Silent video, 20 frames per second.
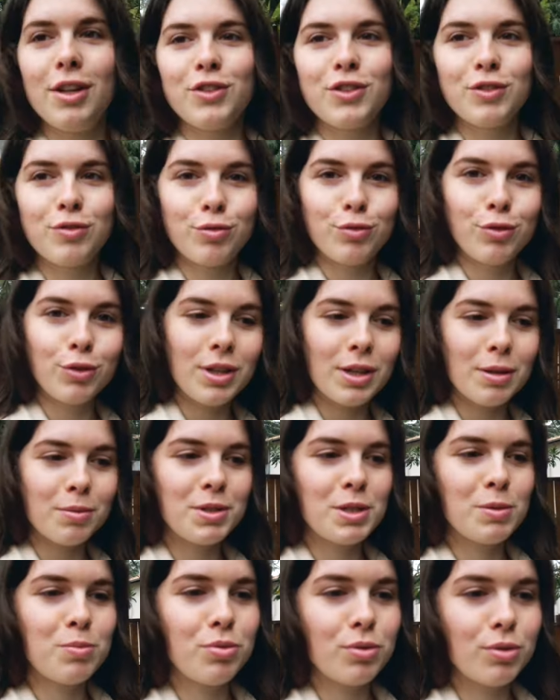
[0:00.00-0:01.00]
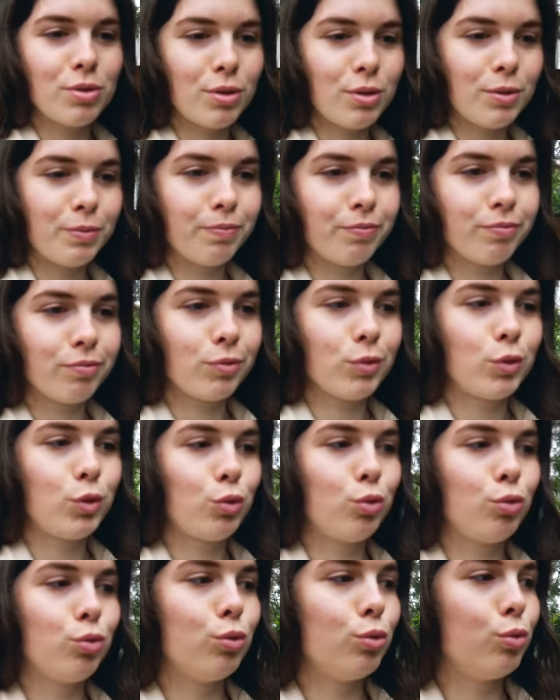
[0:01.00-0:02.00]
Je vais vous donner un petit peu euh,
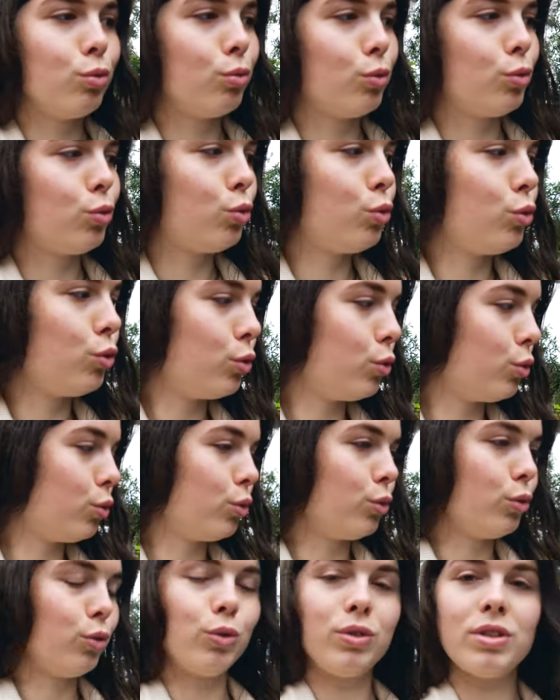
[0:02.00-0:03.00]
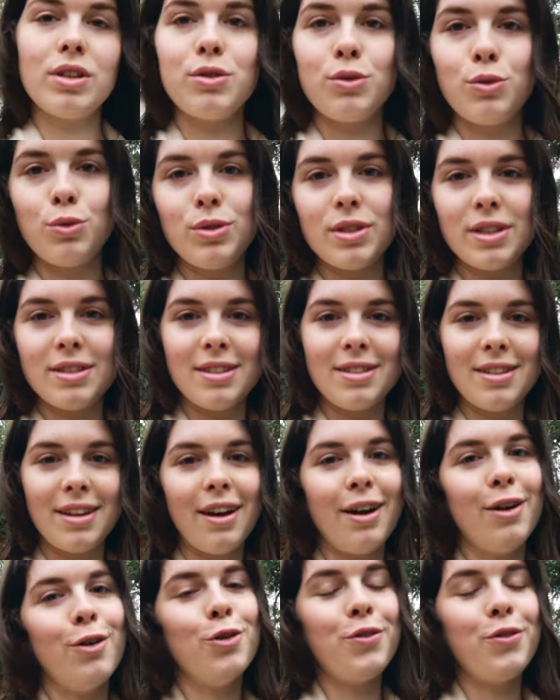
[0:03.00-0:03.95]
toutes nos astuces, etc.